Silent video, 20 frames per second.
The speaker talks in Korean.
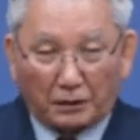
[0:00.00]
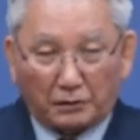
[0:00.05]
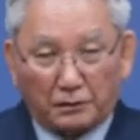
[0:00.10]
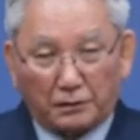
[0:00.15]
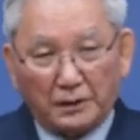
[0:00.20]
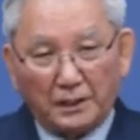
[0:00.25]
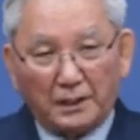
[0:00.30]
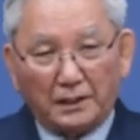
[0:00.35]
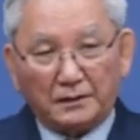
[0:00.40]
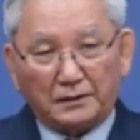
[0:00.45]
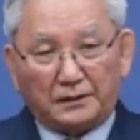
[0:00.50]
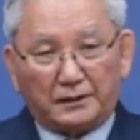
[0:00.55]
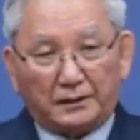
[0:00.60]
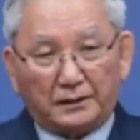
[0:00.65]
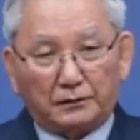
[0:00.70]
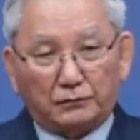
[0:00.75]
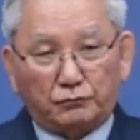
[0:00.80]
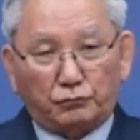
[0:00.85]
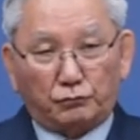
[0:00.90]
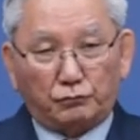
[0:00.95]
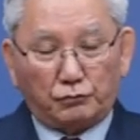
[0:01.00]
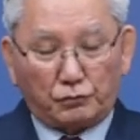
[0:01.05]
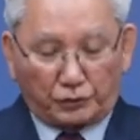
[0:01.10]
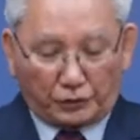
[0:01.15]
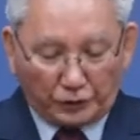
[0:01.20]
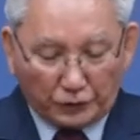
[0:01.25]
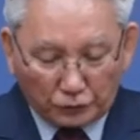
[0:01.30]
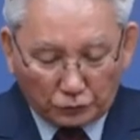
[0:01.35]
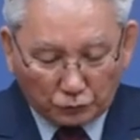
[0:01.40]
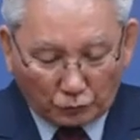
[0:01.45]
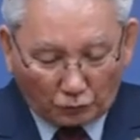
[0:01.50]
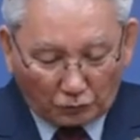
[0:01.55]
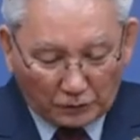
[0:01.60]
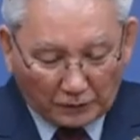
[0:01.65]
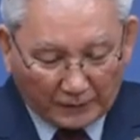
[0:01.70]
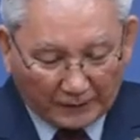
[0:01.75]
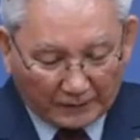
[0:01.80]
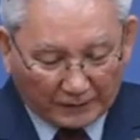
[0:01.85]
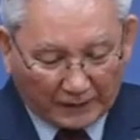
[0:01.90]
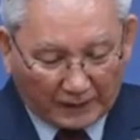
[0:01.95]
바로 예수
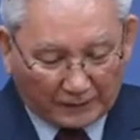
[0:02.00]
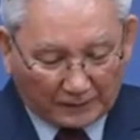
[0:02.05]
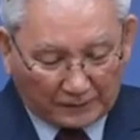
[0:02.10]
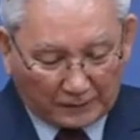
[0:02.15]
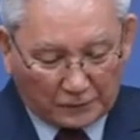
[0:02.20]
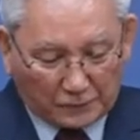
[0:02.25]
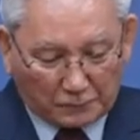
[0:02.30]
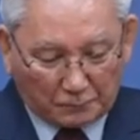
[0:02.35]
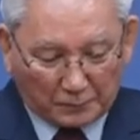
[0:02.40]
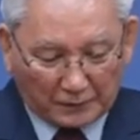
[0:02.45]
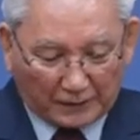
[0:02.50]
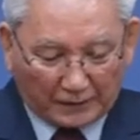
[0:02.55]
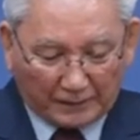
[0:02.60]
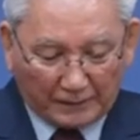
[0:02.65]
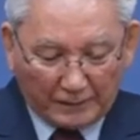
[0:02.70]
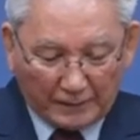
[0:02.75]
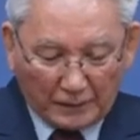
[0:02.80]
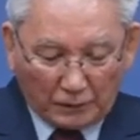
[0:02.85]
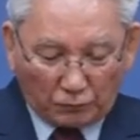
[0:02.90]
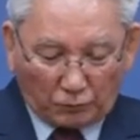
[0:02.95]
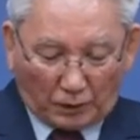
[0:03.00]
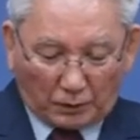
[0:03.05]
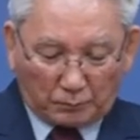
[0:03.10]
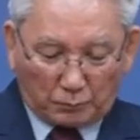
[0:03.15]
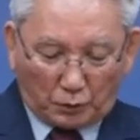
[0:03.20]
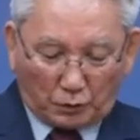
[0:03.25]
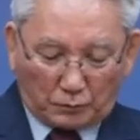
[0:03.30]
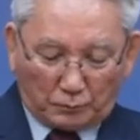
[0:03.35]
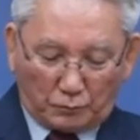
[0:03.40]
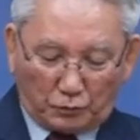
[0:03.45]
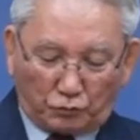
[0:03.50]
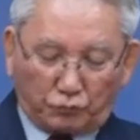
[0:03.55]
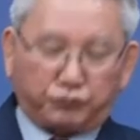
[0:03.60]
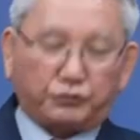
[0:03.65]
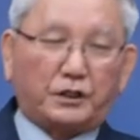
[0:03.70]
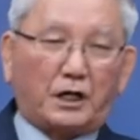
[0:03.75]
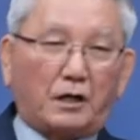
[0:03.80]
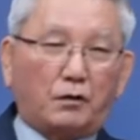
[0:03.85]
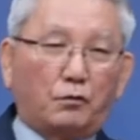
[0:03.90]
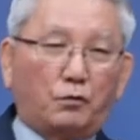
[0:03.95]
그리스도를 얘기하는 것입니다. 요한복음
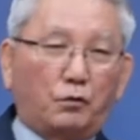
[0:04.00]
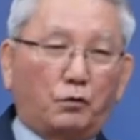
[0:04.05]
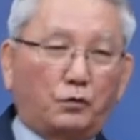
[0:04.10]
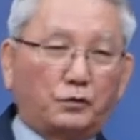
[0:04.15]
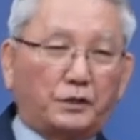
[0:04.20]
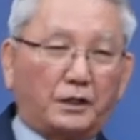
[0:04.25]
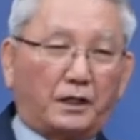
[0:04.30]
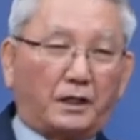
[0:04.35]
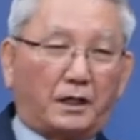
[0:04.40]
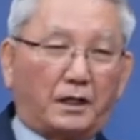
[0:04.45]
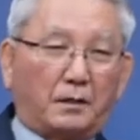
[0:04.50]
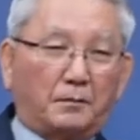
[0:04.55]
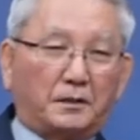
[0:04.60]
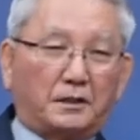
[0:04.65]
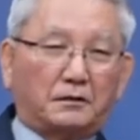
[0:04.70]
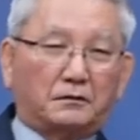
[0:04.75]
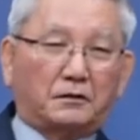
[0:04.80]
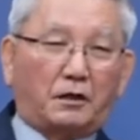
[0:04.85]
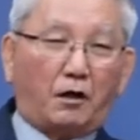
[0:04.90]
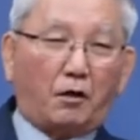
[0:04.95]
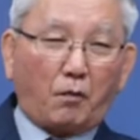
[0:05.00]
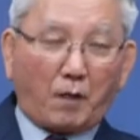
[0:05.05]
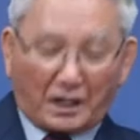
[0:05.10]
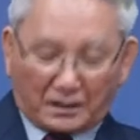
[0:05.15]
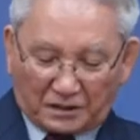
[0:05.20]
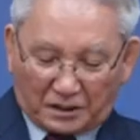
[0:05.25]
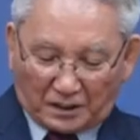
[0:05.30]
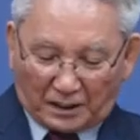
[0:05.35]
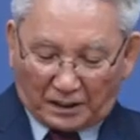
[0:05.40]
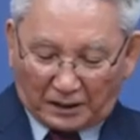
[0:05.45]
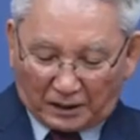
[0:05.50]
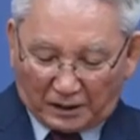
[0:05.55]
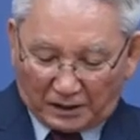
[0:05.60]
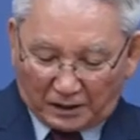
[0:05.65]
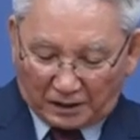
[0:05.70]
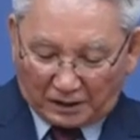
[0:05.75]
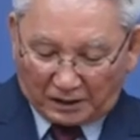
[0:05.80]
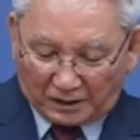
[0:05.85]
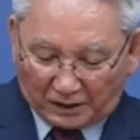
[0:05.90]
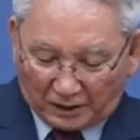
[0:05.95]
9장 5절에 가면 더
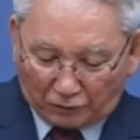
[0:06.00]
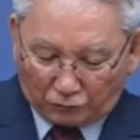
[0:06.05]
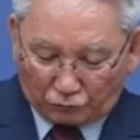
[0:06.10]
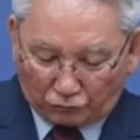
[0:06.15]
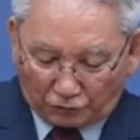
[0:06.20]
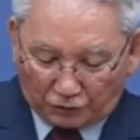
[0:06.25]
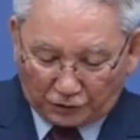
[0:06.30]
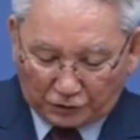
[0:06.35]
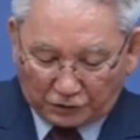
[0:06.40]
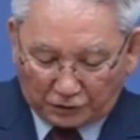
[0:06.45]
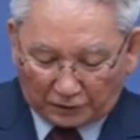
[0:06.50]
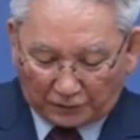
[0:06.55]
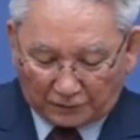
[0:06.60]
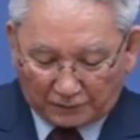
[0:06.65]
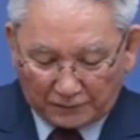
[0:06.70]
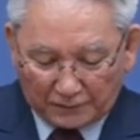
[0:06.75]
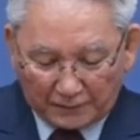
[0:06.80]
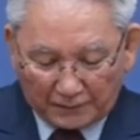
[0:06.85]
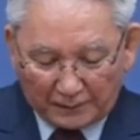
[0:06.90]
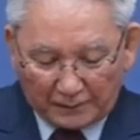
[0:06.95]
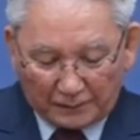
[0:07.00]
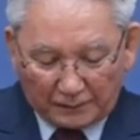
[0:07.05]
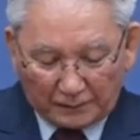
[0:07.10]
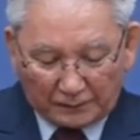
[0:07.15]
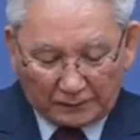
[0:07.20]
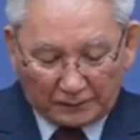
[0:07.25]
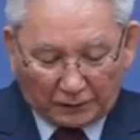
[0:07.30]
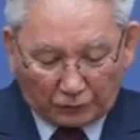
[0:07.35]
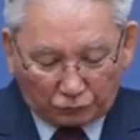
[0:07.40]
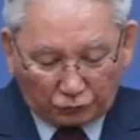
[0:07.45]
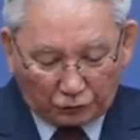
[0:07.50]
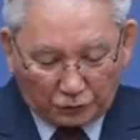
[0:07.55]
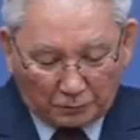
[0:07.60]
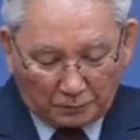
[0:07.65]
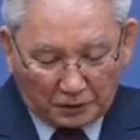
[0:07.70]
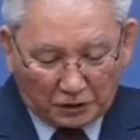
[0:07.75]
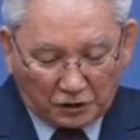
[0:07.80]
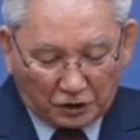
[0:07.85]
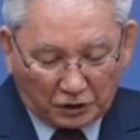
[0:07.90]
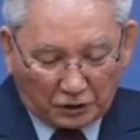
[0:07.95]
확실하게 얘기를 해주고 있어요.
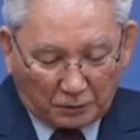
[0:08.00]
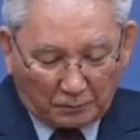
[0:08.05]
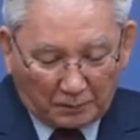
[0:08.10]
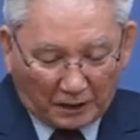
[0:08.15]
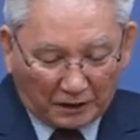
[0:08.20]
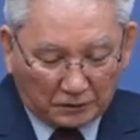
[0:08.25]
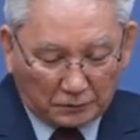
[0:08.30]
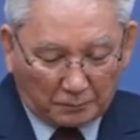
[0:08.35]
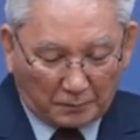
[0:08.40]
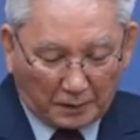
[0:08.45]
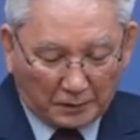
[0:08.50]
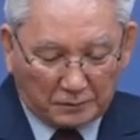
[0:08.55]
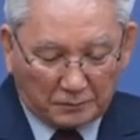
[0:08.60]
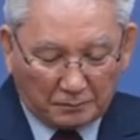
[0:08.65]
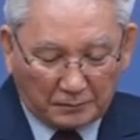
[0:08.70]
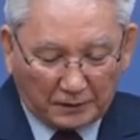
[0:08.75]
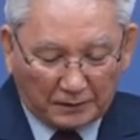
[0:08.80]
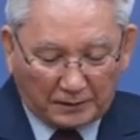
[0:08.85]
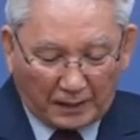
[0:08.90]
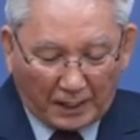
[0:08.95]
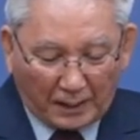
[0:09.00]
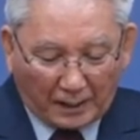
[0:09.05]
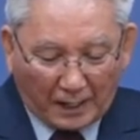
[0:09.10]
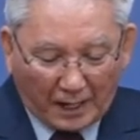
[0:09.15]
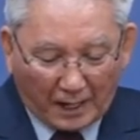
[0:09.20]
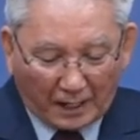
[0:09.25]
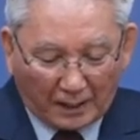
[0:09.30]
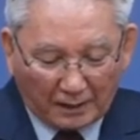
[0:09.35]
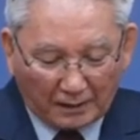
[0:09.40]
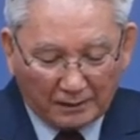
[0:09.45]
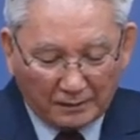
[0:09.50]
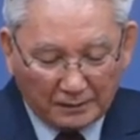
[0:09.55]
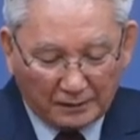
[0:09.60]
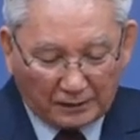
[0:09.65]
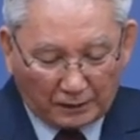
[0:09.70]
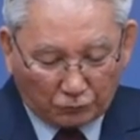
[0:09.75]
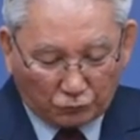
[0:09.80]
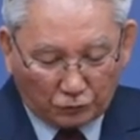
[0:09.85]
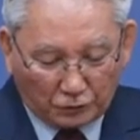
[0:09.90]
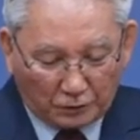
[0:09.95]
예수님이 친히 말씀하십니다. 내가
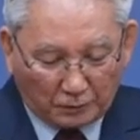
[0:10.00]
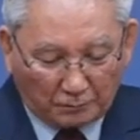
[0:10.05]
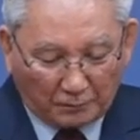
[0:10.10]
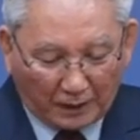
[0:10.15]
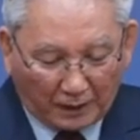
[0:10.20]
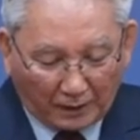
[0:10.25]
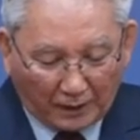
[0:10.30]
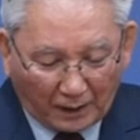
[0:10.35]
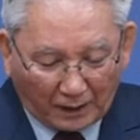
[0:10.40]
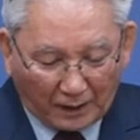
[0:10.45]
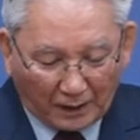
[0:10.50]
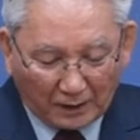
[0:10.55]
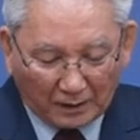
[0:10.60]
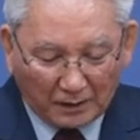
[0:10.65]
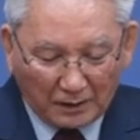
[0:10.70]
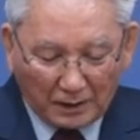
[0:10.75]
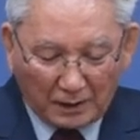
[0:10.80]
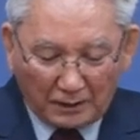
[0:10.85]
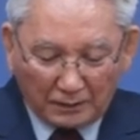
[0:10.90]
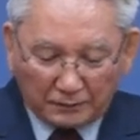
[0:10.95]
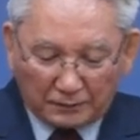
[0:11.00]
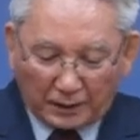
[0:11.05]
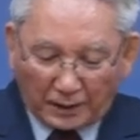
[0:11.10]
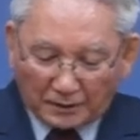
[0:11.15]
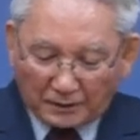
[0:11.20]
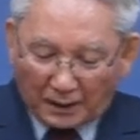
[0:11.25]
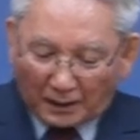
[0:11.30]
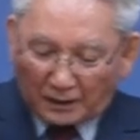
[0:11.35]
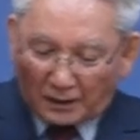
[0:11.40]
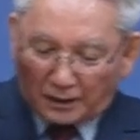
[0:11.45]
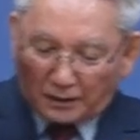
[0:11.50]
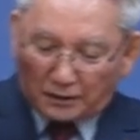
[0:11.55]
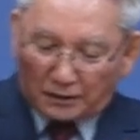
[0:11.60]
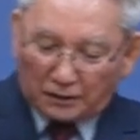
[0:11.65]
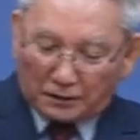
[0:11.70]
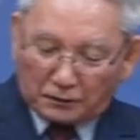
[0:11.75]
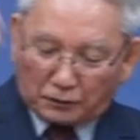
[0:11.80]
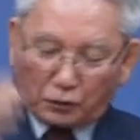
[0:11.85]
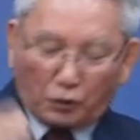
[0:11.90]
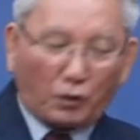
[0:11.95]
예수님 내가 세상에
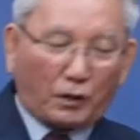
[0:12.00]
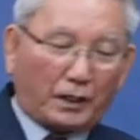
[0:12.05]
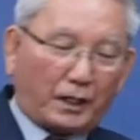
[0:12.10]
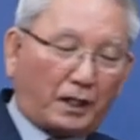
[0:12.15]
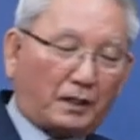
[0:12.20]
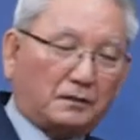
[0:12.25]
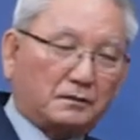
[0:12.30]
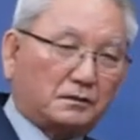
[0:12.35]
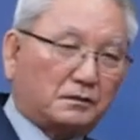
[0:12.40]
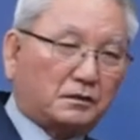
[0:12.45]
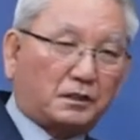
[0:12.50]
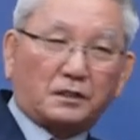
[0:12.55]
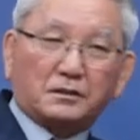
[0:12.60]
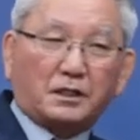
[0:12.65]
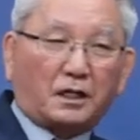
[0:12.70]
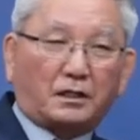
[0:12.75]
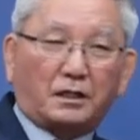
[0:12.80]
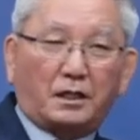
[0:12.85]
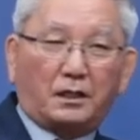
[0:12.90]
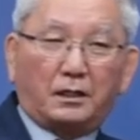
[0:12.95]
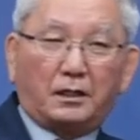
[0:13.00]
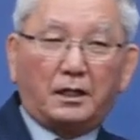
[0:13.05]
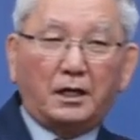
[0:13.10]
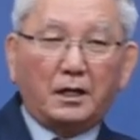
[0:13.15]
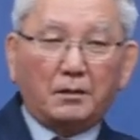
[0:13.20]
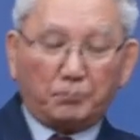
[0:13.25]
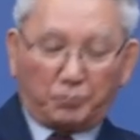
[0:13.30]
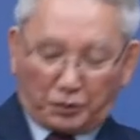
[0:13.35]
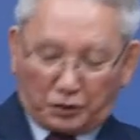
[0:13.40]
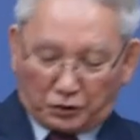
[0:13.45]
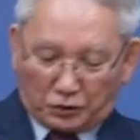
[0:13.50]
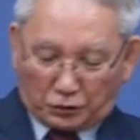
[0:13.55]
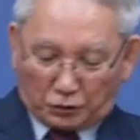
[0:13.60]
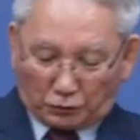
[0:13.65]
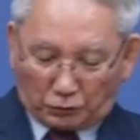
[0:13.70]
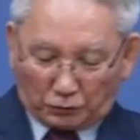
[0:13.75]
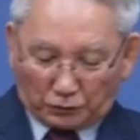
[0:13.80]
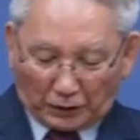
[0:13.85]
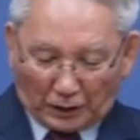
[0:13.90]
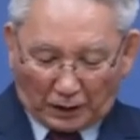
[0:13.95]
있는 동안에는 세상의
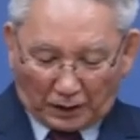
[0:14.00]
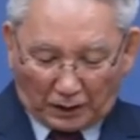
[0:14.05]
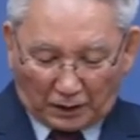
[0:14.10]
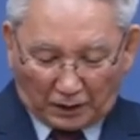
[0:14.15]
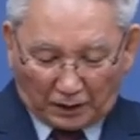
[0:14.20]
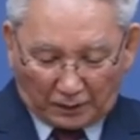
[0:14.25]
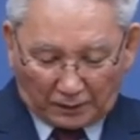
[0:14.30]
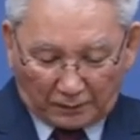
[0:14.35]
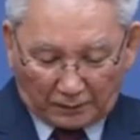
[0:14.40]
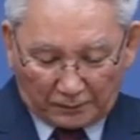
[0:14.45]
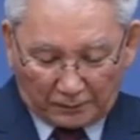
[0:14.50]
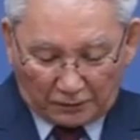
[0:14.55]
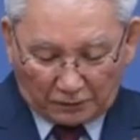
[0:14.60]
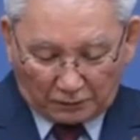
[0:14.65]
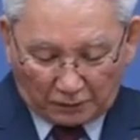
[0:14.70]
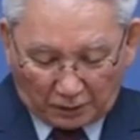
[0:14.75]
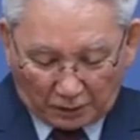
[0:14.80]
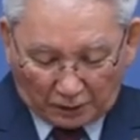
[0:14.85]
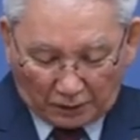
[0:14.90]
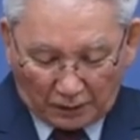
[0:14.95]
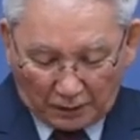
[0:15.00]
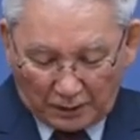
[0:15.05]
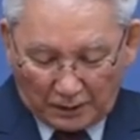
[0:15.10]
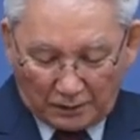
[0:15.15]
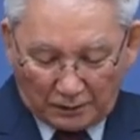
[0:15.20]
빛이로다 이렇게